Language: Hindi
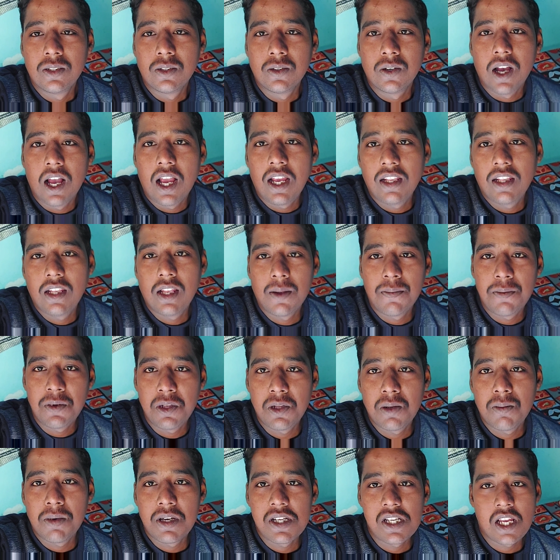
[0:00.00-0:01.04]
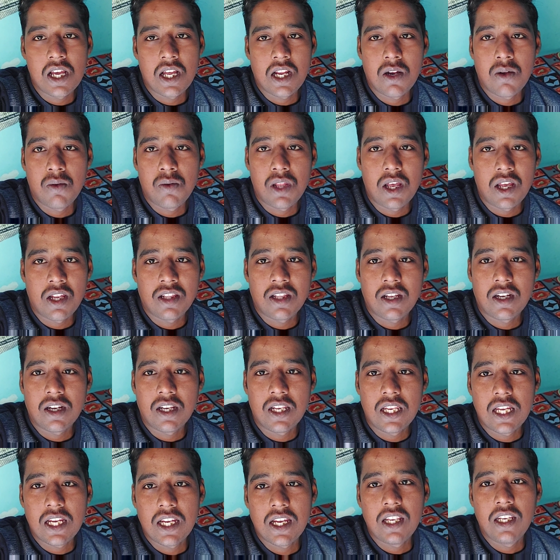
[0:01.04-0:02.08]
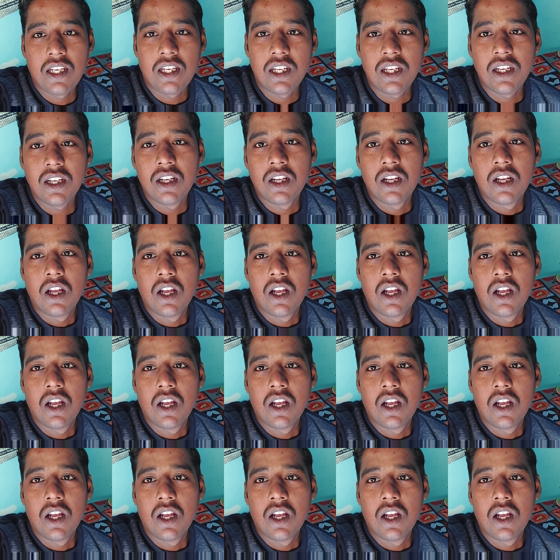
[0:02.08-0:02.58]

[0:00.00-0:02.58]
तो गाइस अभी तो मैं जा रहा हूँ नाश्ता करने के लिए